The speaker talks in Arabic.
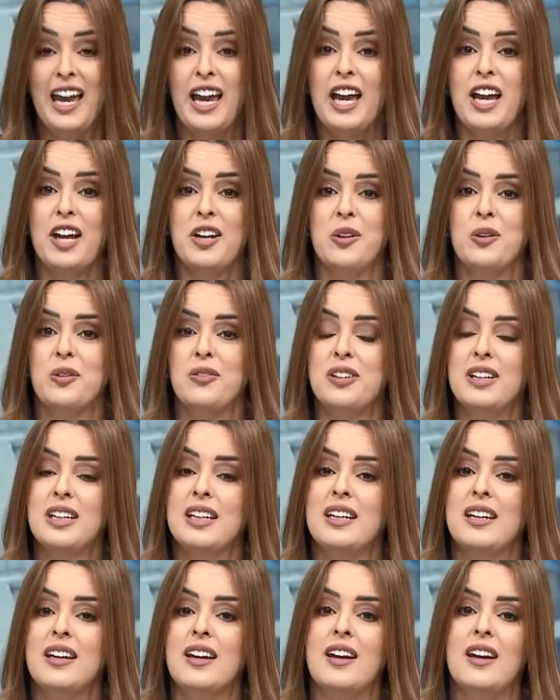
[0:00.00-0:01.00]
انه
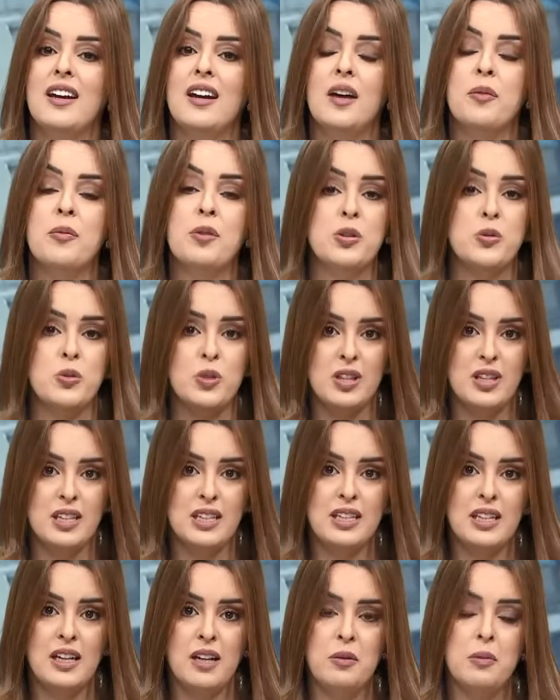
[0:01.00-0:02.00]
في آه، امراض
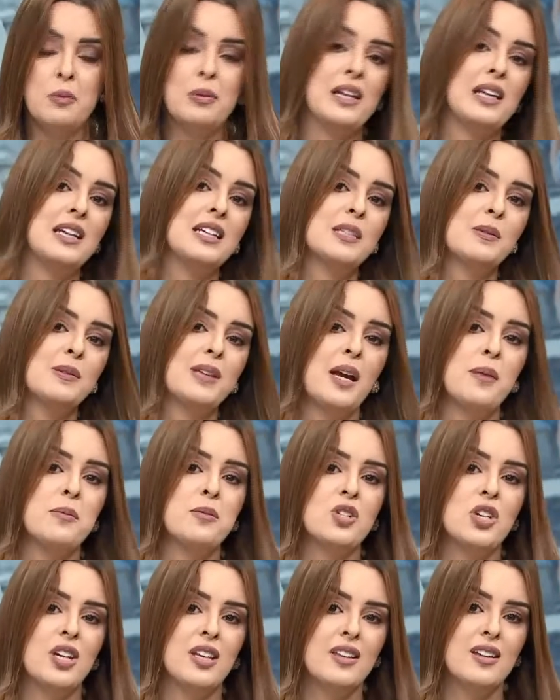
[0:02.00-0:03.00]
وراثيه ممكن نسبتها مش
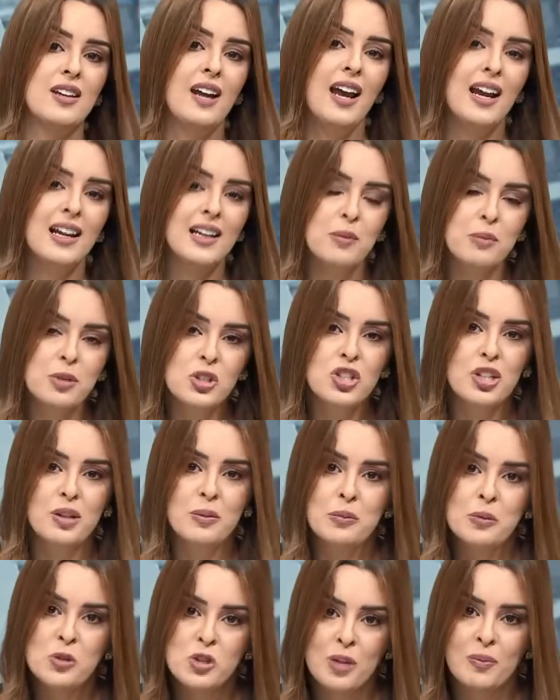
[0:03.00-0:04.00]
كثير عاليه
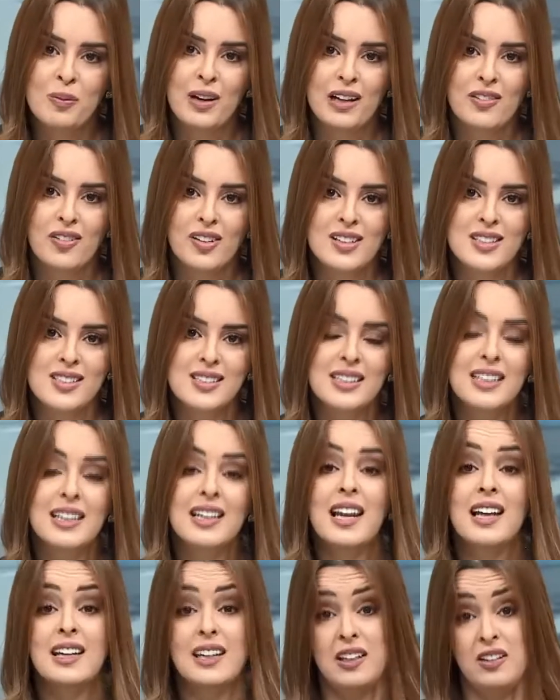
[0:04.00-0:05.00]
بالمجتمع الفلسطيني
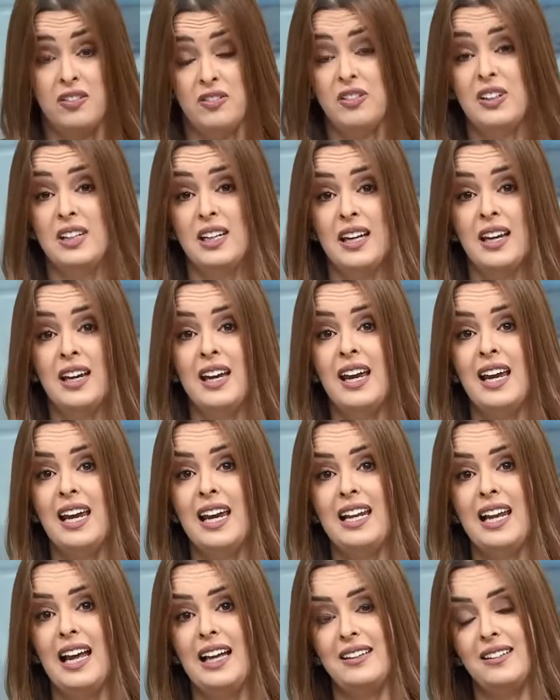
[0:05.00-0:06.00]
لكن في
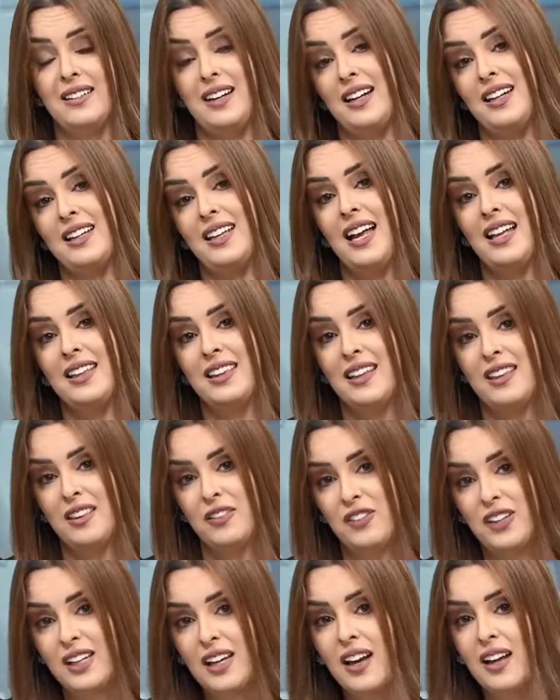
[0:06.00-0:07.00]
العديد رح نتحدث
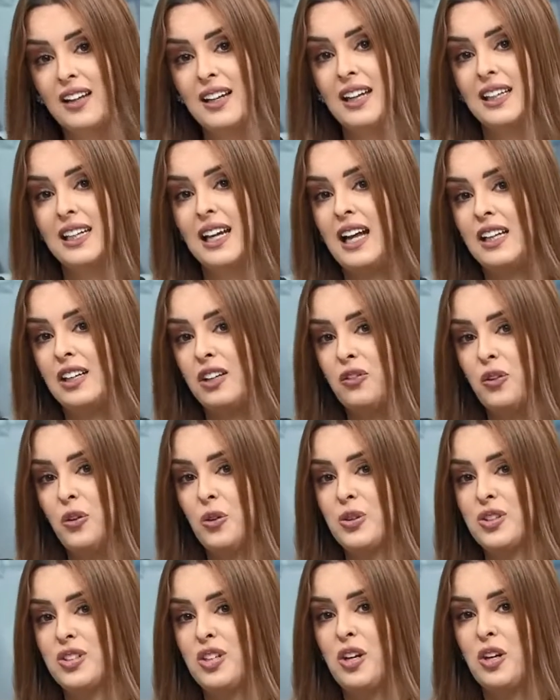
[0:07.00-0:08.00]
فيها نحكي عن
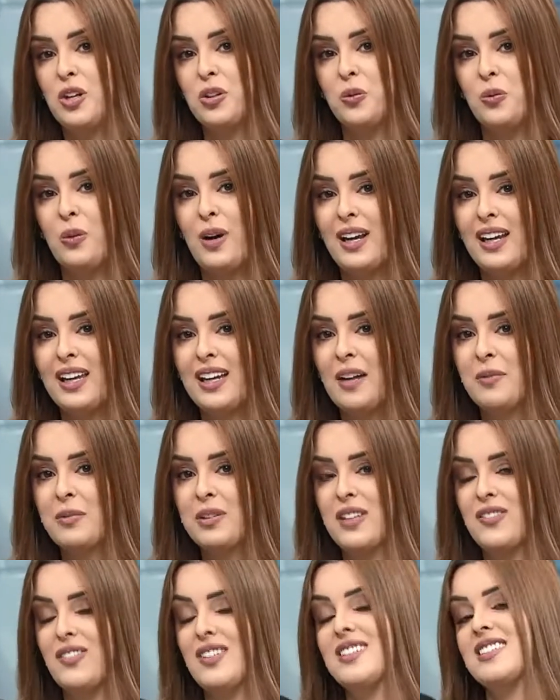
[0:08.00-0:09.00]
الفحوصات وغيرها من
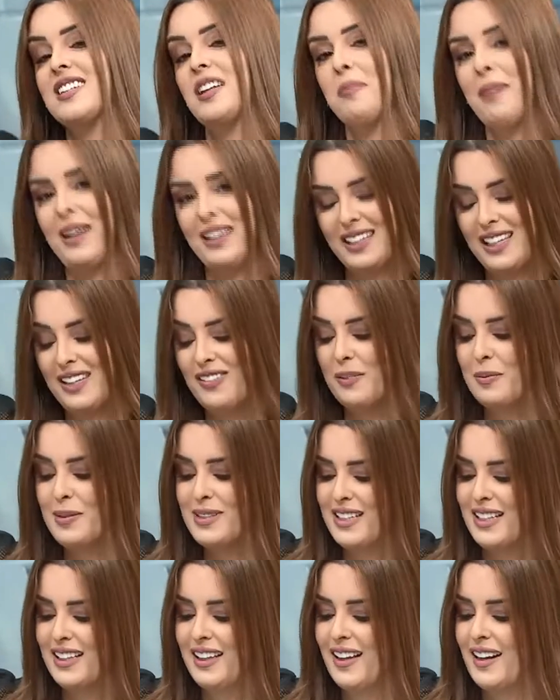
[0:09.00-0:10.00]
التفاصيل مع ضيف اللي
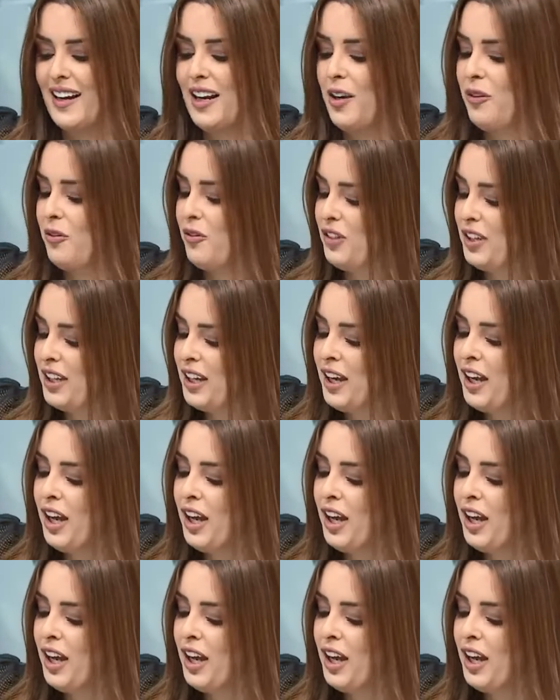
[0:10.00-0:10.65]
بيسعدني ارحب فيه